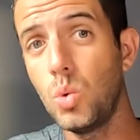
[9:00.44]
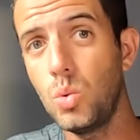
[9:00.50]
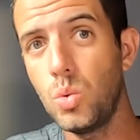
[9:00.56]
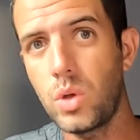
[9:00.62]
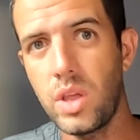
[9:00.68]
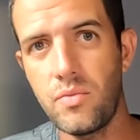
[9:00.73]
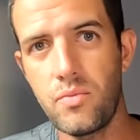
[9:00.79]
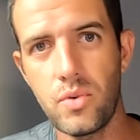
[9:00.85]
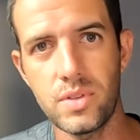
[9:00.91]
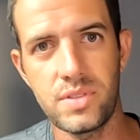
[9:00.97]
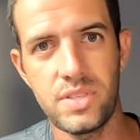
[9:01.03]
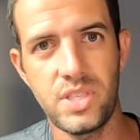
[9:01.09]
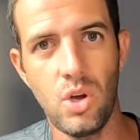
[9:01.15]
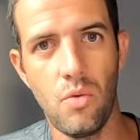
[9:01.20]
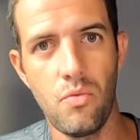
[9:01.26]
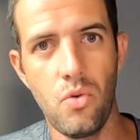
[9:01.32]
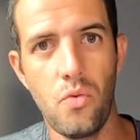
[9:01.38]
tudo que
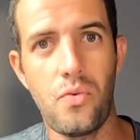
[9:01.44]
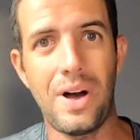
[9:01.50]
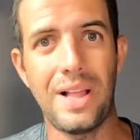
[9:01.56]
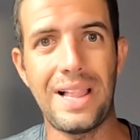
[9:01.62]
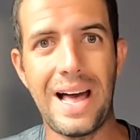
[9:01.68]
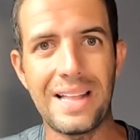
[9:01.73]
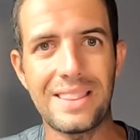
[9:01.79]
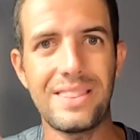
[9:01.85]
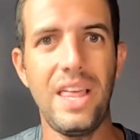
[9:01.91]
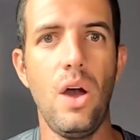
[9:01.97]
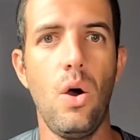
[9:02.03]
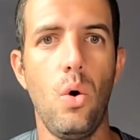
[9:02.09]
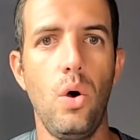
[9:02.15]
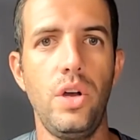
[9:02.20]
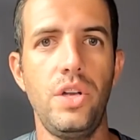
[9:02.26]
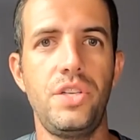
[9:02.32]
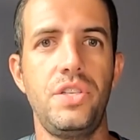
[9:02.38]
você já ouviu falar até
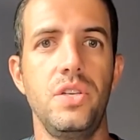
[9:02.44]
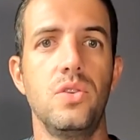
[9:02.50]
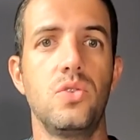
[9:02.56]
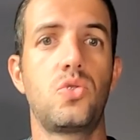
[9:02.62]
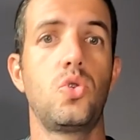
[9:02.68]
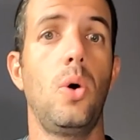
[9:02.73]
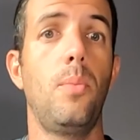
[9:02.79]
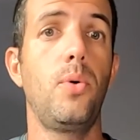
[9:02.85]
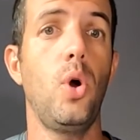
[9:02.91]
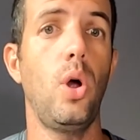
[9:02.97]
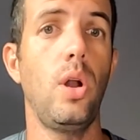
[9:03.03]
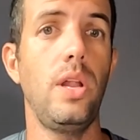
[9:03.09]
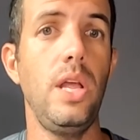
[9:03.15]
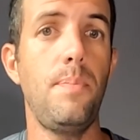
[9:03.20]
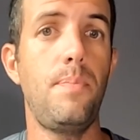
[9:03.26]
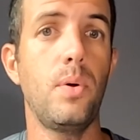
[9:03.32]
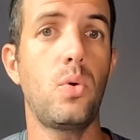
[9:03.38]
hoje sobre
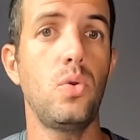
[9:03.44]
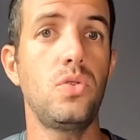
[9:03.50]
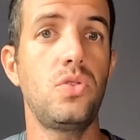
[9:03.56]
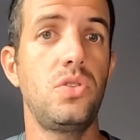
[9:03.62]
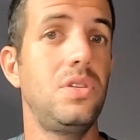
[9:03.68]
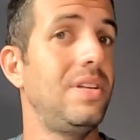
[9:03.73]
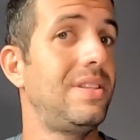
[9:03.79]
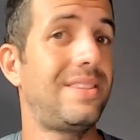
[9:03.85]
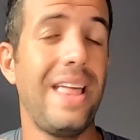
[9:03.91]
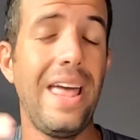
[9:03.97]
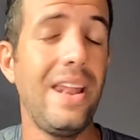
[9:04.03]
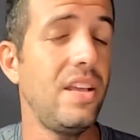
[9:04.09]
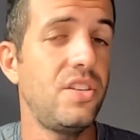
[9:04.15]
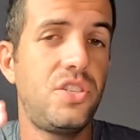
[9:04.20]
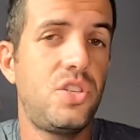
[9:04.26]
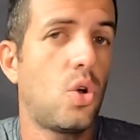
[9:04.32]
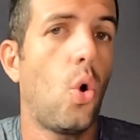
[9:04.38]
Olímpicos e
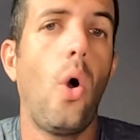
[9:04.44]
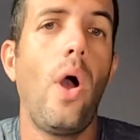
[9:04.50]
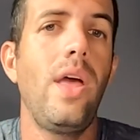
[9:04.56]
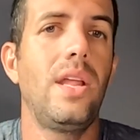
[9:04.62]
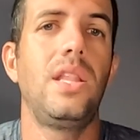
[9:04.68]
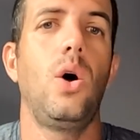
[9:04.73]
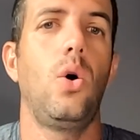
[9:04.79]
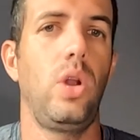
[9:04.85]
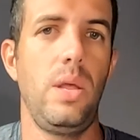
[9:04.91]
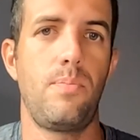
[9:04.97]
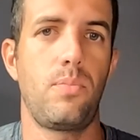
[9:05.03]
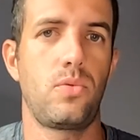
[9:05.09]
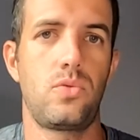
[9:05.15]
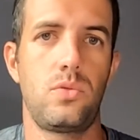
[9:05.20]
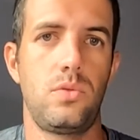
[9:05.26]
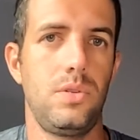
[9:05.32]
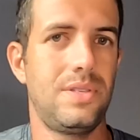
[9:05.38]
tênis de corrida da
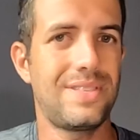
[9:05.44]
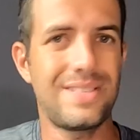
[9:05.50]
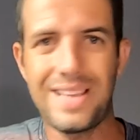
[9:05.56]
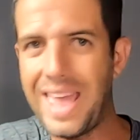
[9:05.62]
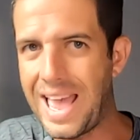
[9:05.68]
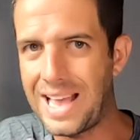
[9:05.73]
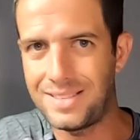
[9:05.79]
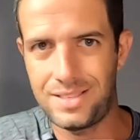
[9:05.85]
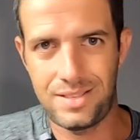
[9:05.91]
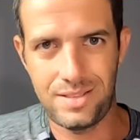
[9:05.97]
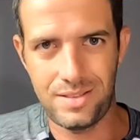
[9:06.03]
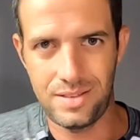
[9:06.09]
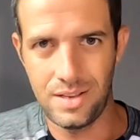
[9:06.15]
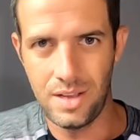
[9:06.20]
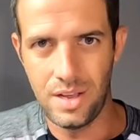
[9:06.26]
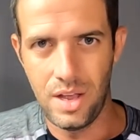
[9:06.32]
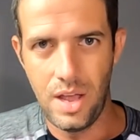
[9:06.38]
Olímpicos.
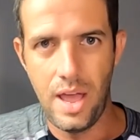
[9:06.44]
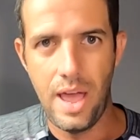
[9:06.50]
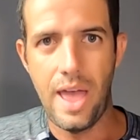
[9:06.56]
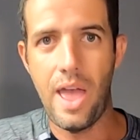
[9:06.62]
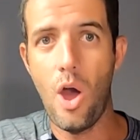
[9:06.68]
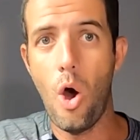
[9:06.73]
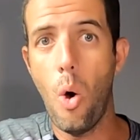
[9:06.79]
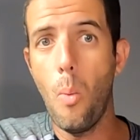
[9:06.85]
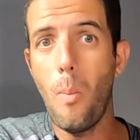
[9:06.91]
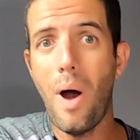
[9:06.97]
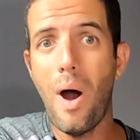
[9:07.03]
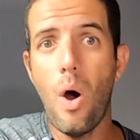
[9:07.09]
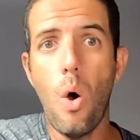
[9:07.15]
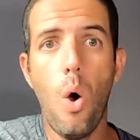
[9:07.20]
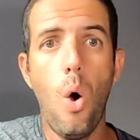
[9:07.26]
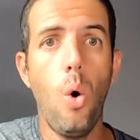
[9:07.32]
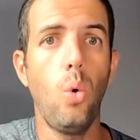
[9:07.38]
Esquece! É
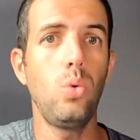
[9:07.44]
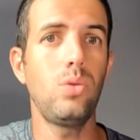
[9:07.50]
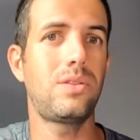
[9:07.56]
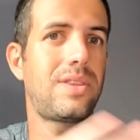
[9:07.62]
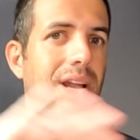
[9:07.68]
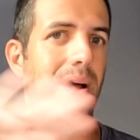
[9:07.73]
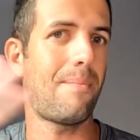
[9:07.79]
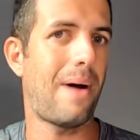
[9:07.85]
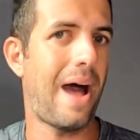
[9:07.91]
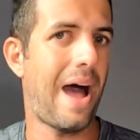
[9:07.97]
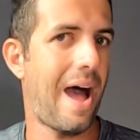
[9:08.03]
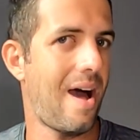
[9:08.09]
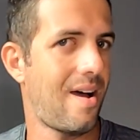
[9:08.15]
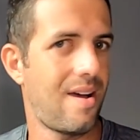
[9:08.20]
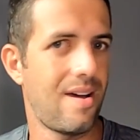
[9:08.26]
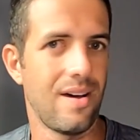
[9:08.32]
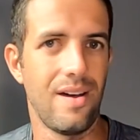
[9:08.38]
uma outra
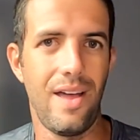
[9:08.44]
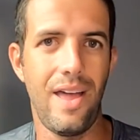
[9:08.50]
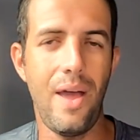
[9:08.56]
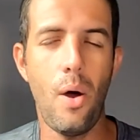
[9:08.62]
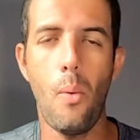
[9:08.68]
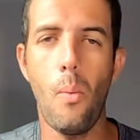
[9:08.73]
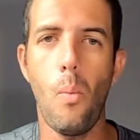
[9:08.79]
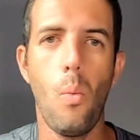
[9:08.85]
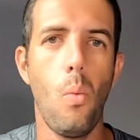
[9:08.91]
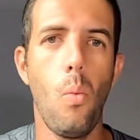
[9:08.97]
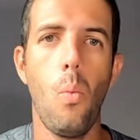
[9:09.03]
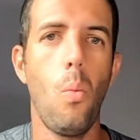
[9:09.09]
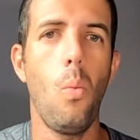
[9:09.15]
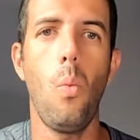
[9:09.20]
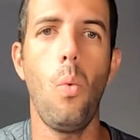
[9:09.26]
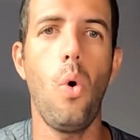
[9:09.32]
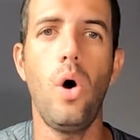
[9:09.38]
marca, é um,
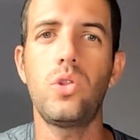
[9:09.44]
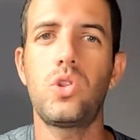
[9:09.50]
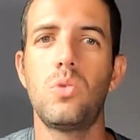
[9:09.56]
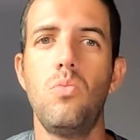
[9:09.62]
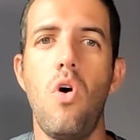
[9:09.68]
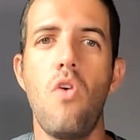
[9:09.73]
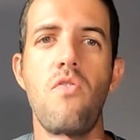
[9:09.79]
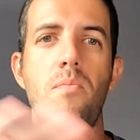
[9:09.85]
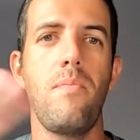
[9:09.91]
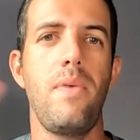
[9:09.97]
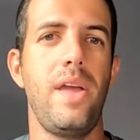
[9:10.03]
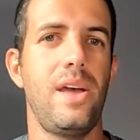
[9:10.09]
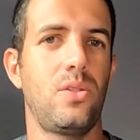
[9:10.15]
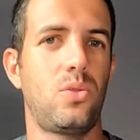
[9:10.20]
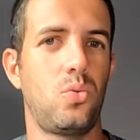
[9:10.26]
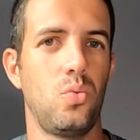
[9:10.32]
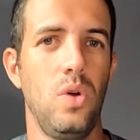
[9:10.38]
um, um outro
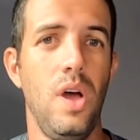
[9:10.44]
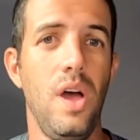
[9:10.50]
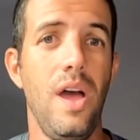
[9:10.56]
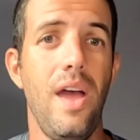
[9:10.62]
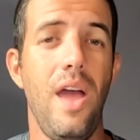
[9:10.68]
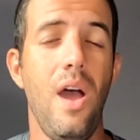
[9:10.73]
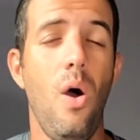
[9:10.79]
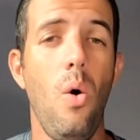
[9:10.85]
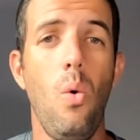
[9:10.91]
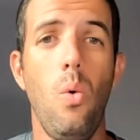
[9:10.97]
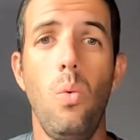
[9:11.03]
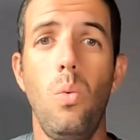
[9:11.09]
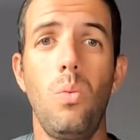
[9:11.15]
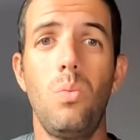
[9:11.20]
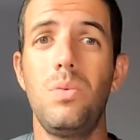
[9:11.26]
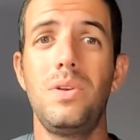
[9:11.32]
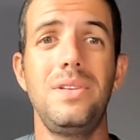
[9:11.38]
movimento, é
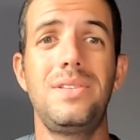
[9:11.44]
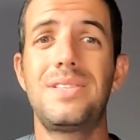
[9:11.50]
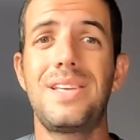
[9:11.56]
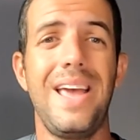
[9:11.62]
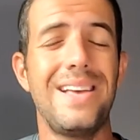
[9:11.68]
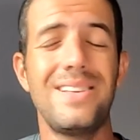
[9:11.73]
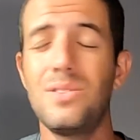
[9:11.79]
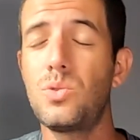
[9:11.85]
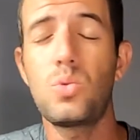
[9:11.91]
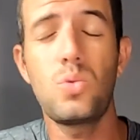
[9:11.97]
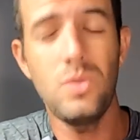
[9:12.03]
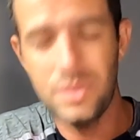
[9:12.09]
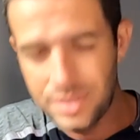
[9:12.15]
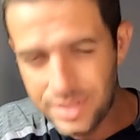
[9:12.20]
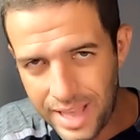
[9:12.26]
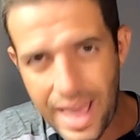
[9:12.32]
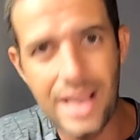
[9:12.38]
um. Esque...
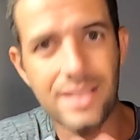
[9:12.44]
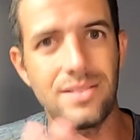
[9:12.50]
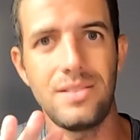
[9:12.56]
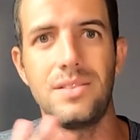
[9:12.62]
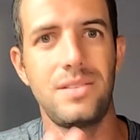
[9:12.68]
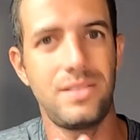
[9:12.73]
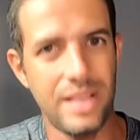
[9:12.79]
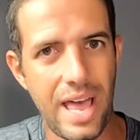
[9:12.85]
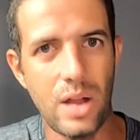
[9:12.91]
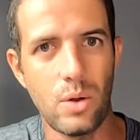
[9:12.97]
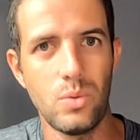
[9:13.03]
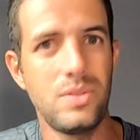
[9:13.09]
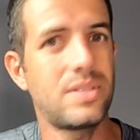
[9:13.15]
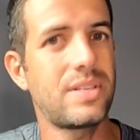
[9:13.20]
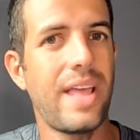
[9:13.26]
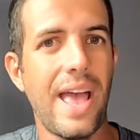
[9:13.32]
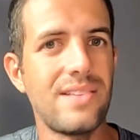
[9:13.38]
Esquece,
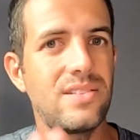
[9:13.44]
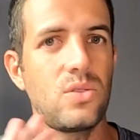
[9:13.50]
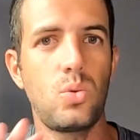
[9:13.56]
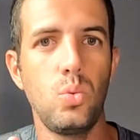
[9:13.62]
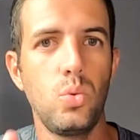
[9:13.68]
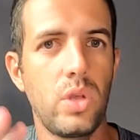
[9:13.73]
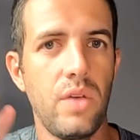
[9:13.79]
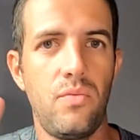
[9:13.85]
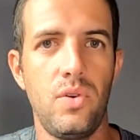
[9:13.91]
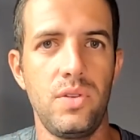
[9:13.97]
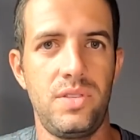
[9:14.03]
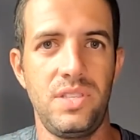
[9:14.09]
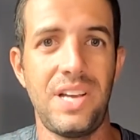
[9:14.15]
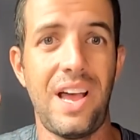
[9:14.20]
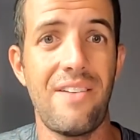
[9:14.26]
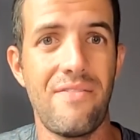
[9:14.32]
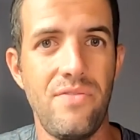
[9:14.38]
sério, esquece tudo que
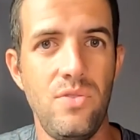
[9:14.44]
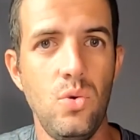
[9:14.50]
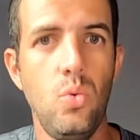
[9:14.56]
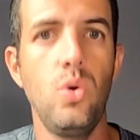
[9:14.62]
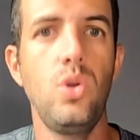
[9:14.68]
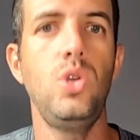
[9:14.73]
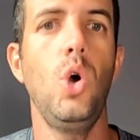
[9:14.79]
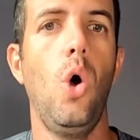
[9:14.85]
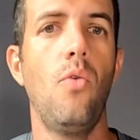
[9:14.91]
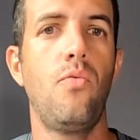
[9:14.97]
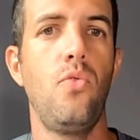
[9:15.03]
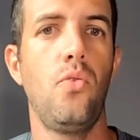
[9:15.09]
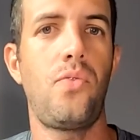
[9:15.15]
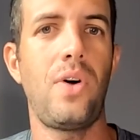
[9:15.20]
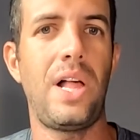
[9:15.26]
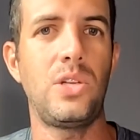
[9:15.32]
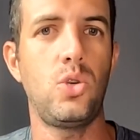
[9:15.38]
você já viu e
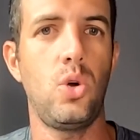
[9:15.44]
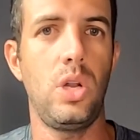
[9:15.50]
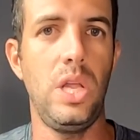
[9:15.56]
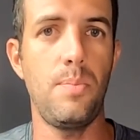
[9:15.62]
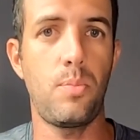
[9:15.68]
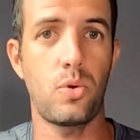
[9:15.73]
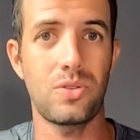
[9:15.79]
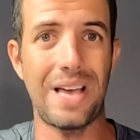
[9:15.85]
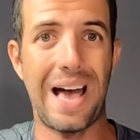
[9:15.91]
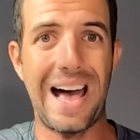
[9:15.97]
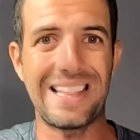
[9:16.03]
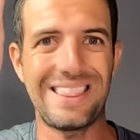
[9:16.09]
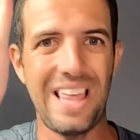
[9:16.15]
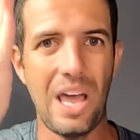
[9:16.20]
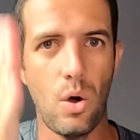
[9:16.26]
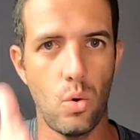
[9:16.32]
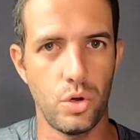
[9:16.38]
ouviu falar de Olímpicos
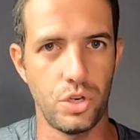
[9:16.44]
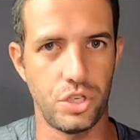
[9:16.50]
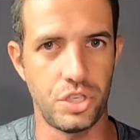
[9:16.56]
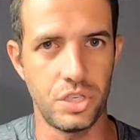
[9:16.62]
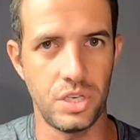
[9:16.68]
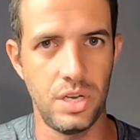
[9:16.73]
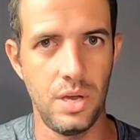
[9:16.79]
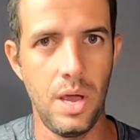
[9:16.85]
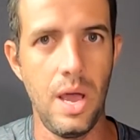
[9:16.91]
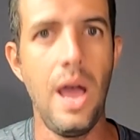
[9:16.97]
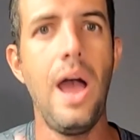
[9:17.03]
até hoje.